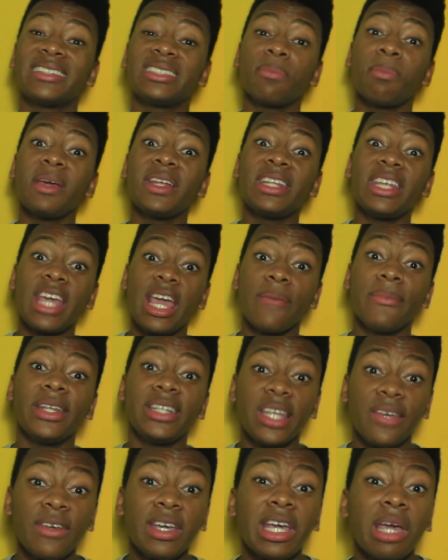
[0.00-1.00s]
a
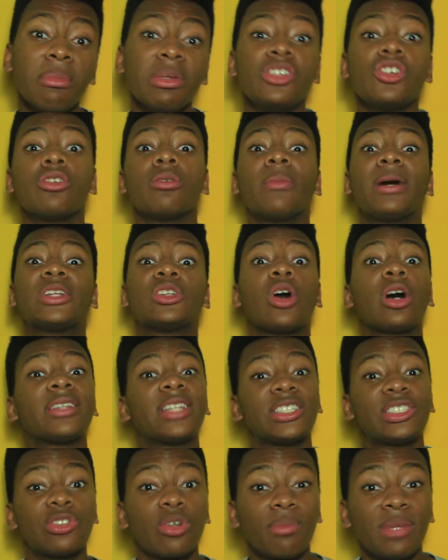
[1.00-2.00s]
CPTM teve que emitir uma
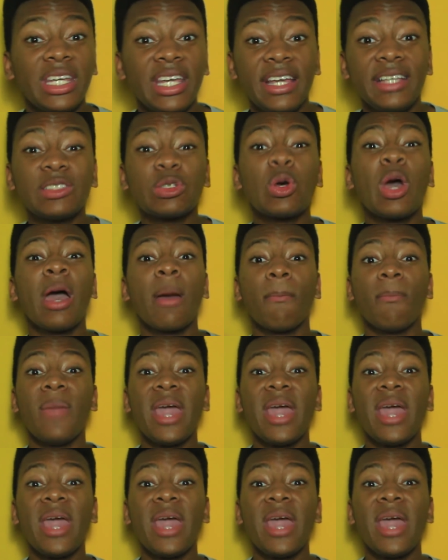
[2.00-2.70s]
nota sobre isso,